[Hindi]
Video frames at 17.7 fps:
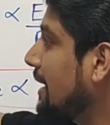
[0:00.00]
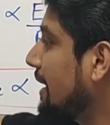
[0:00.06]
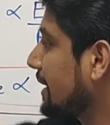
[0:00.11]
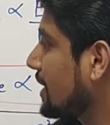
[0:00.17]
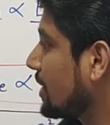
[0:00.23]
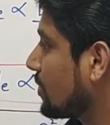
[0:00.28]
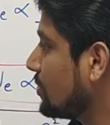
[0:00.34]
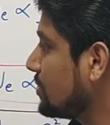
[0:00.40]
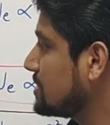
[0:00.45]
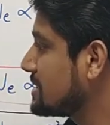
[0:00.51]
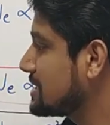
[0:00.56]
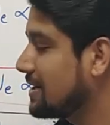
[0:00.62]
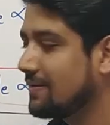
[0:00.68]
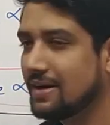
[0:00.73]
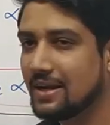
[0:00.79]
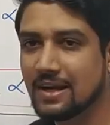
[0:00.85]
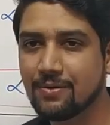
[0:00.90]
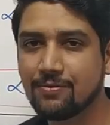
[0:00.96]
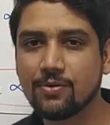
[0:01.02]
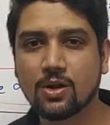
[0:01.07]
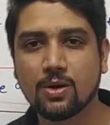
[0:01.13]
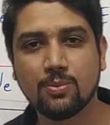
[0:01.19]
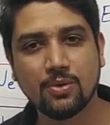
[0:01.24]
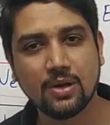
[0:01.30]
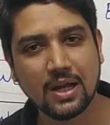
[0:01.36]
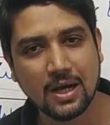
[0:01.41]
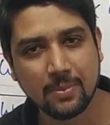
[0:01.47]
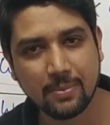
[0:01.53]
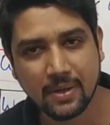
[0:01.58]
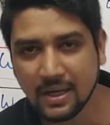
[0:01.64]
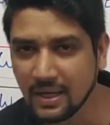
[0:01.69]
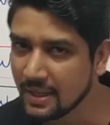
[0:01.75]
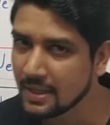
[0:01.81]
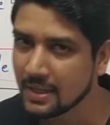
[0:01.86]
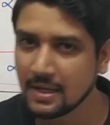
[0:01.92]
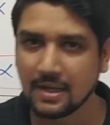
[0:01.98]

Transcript: कि कौन सा वाला फॉर्मूला हमें